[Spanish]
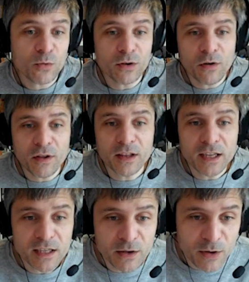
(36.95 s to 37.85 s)

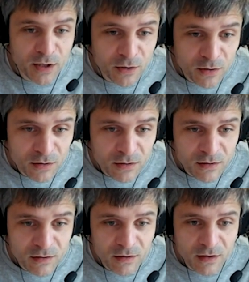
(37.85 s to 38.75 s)
400 libras, ¿no?
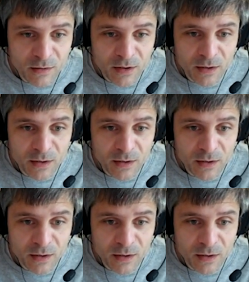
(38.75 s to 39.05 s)
A ver, a